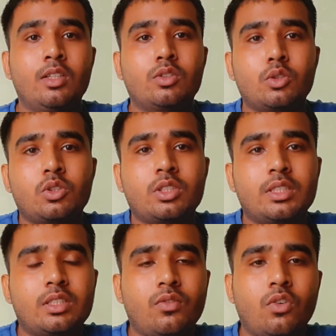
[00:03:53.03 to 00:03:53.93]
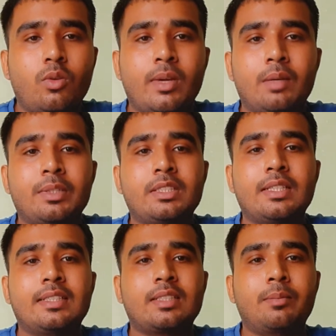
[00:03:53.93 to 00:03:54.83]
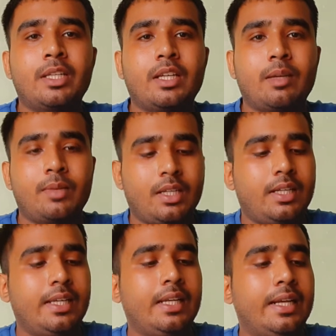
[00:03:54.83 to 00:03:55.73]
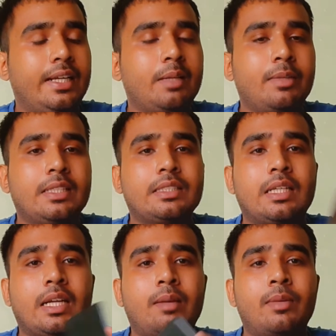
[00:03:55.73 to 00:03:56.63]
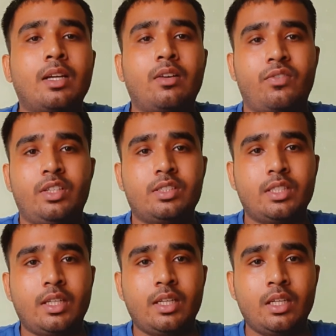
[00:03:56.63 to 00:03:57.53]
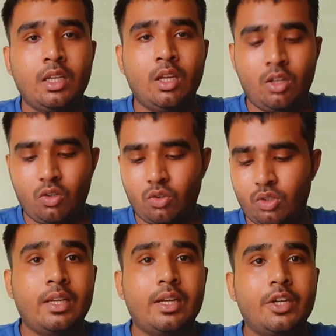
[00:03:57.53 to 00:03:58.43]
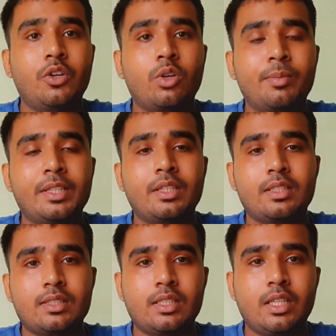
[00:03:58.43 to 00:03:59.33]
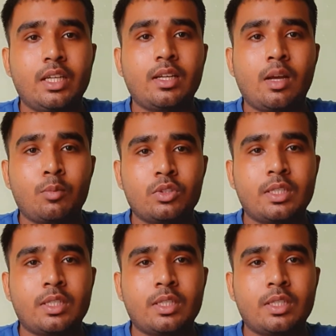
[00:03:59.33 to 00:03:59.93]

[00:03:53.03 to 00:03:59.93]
दोस्तों 64 मेगापिक्सल का इसका मेन कैमरा है डे लाइटिंग में इसका कैमरा काफ़ी अच्छा है और इंडोर में इतना अच्छा नहीं है आपको